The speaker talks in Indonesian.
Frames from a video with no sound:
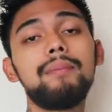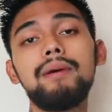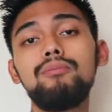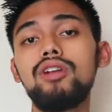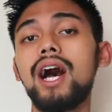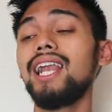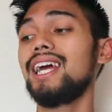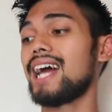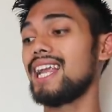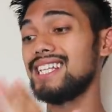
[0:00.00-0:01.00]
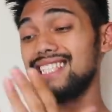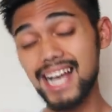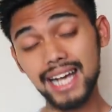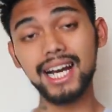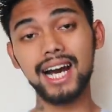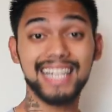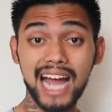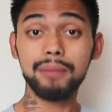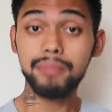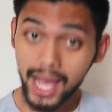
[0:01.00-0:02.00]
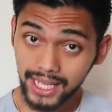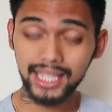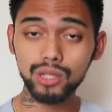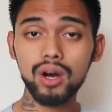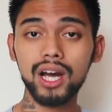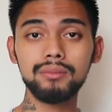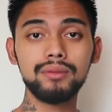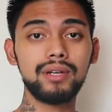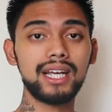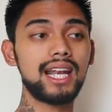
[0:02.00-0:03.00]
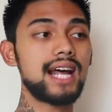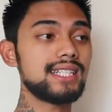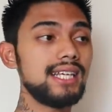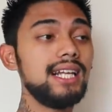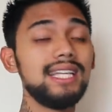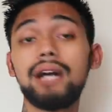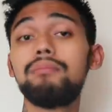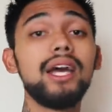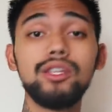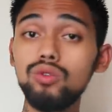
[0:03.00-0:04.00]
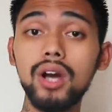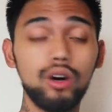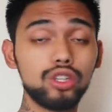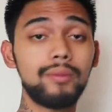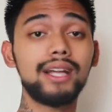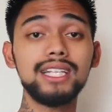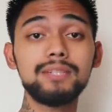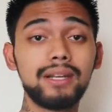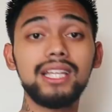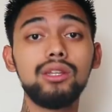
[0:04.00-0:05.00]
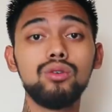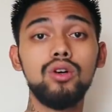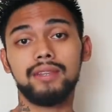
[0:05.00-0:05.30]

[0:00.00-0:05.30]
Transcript: apapun hal yang kalian jaga dengan baik itu akan memberikan hasil yang baik juga, otomatis seperti itu.